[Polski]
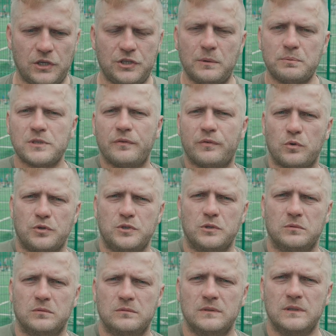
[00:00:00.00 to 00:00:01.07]
i się
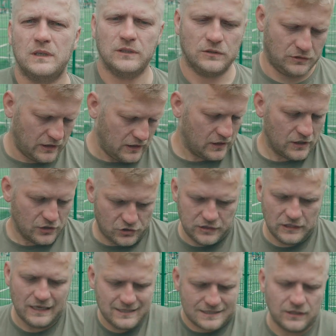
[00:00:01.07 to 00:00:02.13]
przewrócił. No nie?
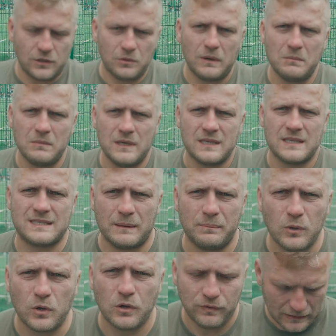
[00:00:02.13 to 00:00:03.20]
Czyli ja stanąłem,
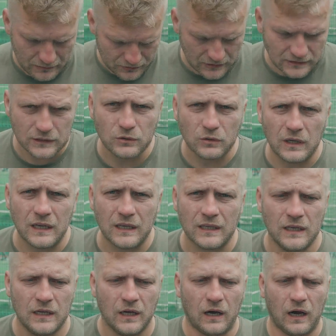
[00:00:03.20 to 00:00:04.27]
zablokowałem się na nogach,
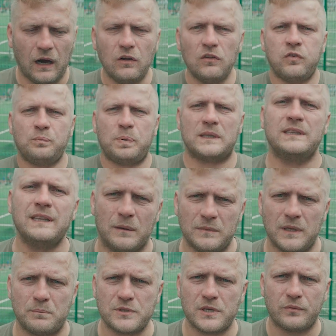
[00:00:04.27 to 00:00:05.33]
a on wpadł na
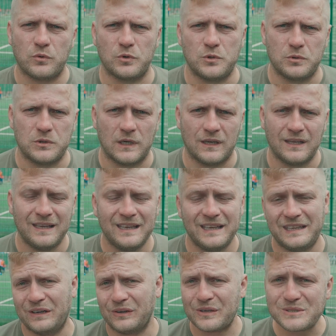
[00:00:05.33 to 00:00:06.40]
mnie, przewrócił się.
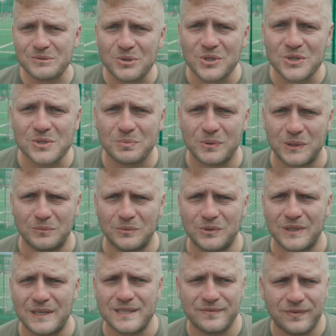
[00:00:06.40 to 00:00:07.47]
I okazuje się, że podobno
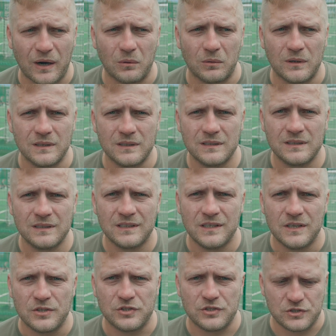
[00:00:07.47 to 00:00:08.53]
to jest faul.
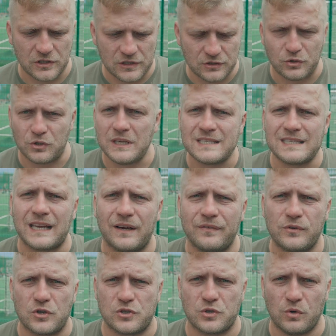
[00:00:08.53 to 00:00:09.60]
Czyli to nie jest tak jak
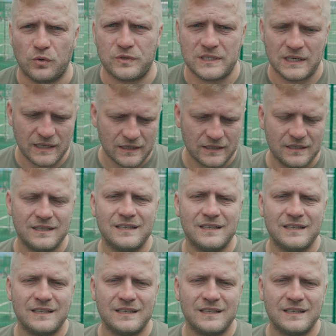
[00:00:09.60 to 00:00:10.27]
w koszkówce,